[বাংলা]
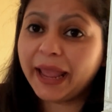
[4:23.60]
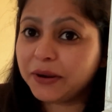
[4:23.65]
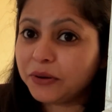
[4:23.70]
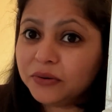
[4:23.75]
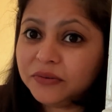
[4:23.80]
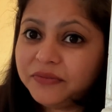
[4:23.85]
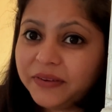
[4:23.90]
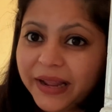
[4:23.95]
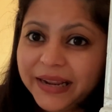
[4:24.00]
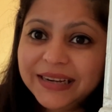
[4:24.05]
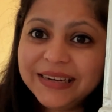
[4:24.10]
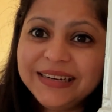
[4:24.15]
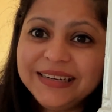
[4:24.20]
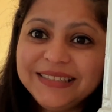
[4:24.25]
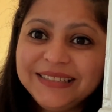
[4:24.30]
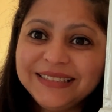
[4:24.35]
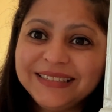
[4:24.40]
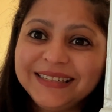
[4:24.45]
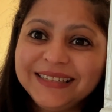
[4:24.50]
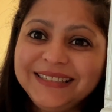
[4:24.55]
এখন
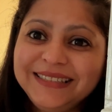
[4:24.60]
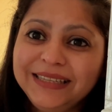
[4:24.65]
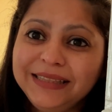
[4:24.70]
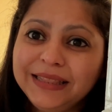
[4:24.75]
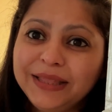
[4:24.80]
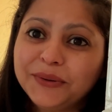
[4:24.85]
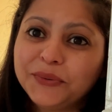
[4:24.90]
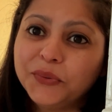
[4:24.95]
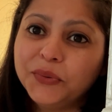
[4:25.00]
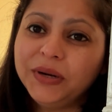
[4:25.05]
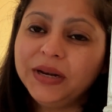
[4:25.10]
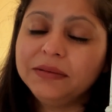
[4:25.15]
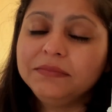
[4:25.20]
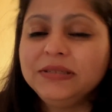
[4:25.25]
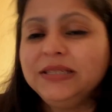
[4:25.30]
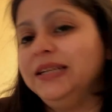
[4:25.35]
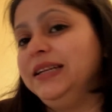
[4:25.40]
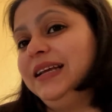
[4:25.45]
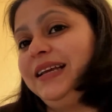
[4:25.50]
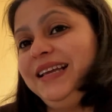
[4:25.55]
ফাইনালি যেটা চিন্তা করলাম
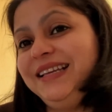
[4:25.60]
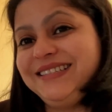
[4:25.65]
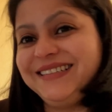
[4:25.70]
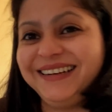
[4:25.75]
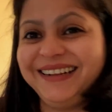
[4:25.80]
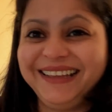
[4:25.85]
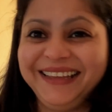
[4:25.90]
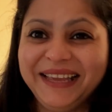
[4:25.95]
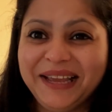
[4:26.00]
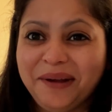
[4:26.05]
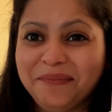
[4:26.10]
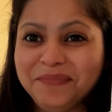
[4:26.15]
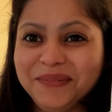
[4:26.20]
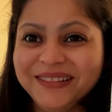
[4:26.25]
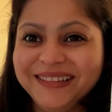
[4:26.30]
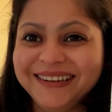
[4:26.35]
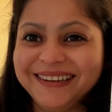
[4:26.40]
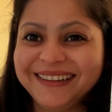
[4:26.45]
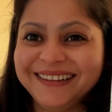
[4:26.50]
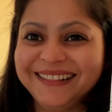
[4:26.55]
সেটা কিচেনে গিয়ে
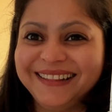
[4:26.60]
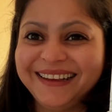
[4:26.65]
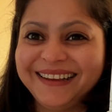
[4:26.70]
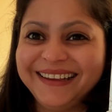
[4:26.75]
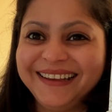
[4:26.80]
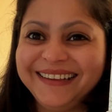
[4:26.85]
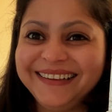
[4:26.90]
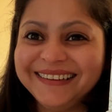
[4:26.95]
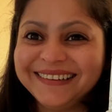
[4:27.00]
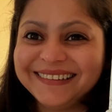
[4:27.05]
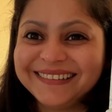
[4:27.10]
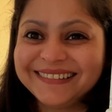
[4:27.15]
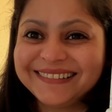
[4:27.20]
আপনাদেরকে দেখাই